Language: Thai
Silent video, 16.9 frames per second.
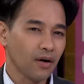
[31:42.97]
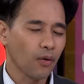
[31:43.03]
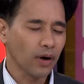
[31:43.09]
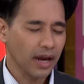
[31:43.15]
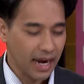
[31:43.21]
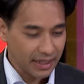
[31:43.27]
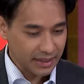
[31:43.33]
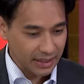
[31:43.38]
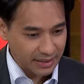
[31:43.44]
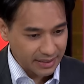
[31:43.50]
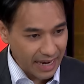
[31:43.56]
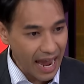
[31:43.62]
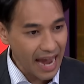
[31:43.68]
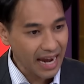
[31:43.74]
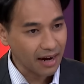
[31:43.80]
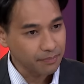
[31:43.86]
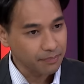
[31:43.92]
โอเคแต่
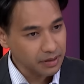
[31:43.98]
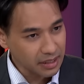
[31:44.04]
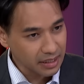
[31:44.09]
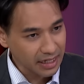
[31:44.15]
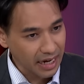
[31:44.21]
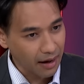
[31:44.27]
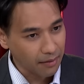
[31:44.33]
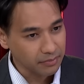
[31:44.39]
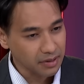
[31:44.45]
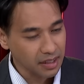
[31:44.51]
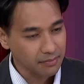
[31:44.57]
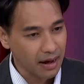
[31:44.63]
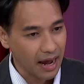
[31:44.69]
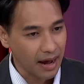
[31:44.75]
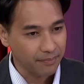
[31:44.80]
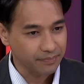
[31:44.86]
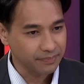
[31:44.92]
แยกกับพฤติกรรม
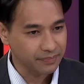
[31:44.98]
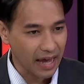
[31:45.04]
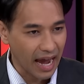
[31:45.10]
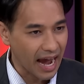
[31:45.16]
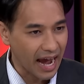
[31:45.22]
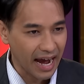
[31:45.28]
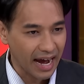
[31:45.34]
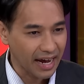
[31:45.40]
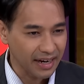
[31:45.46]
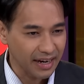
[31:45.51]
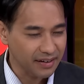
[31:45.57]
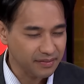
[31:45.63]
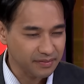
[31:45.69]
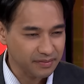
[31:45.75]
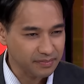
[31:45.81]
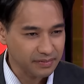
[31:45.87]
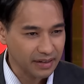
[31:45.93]
ที่แบบด่า
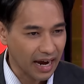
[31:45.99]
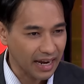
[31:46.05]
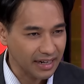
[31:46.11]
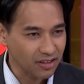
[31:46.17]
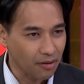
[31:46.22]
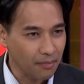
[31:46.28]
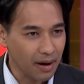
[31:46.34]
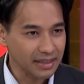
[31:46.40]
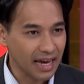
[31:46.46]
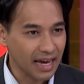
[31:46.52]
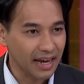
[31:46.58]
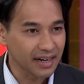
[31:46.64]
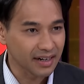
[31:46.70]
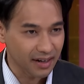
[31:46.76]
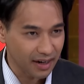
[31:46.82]
ขัดต่อมาตรา